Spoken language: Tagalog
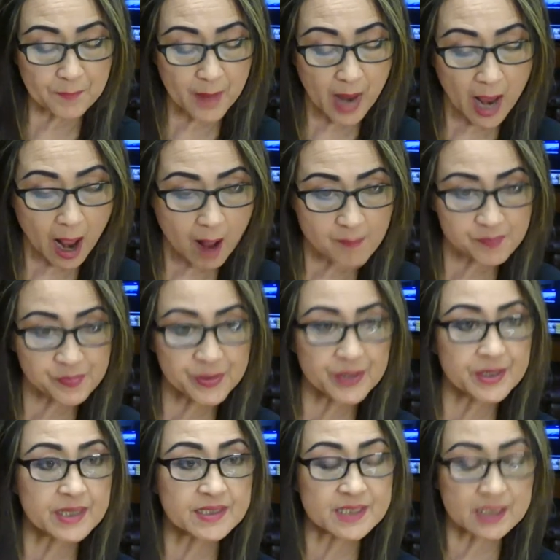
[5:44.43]
after
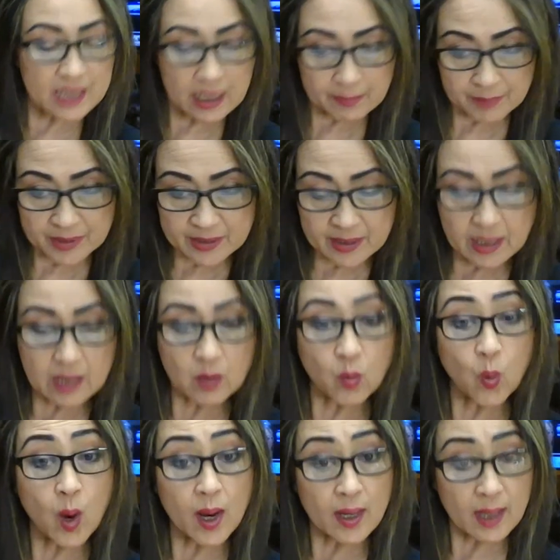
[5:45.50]
na sinabi niyang
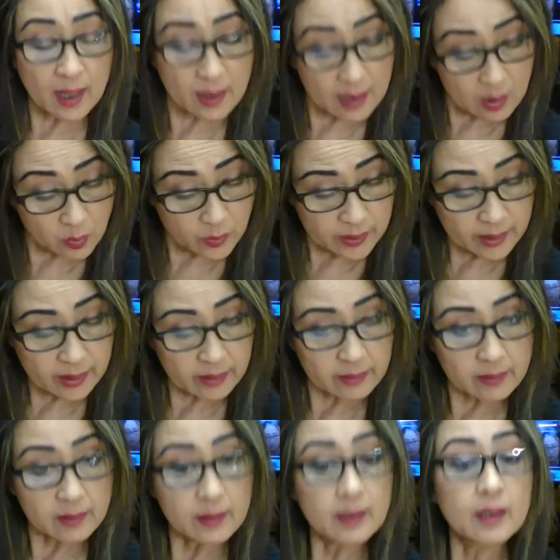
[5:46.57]
huwag galawin,
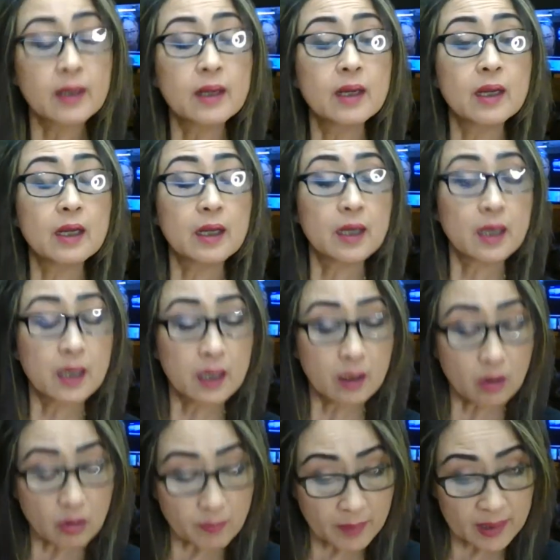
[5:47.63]

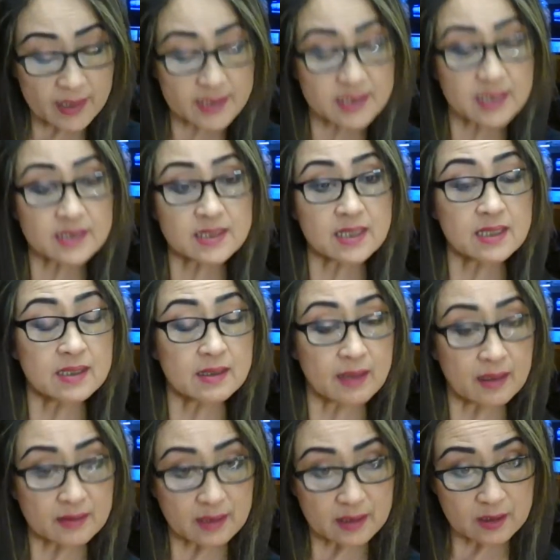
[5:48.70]
umalis na si
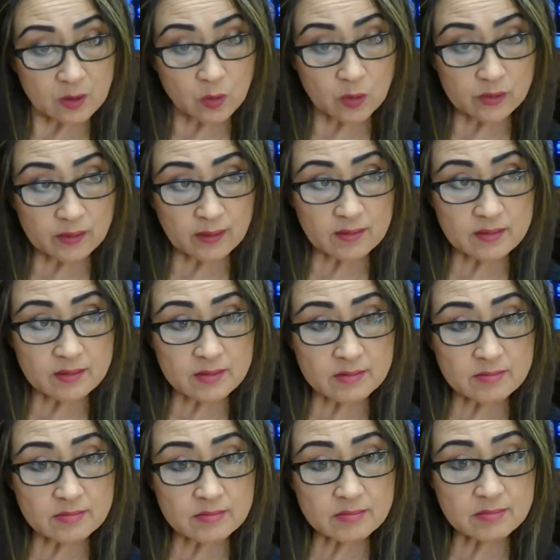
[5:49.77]
Ingrata de Ortiz
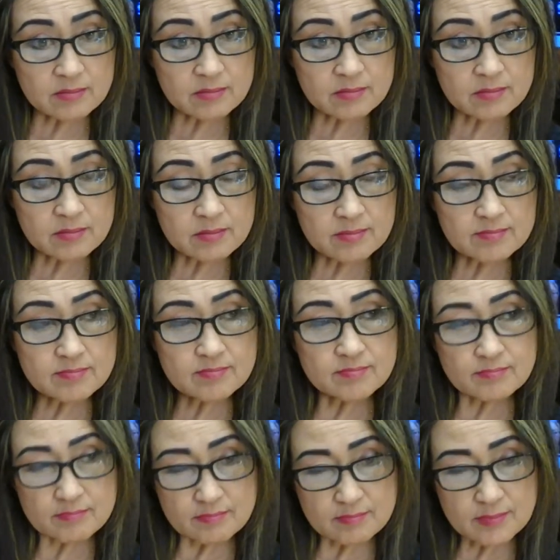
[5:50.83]

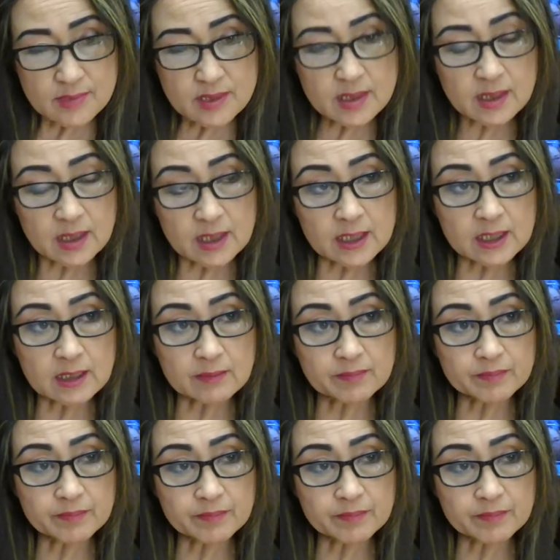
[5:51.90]
sa kalinga.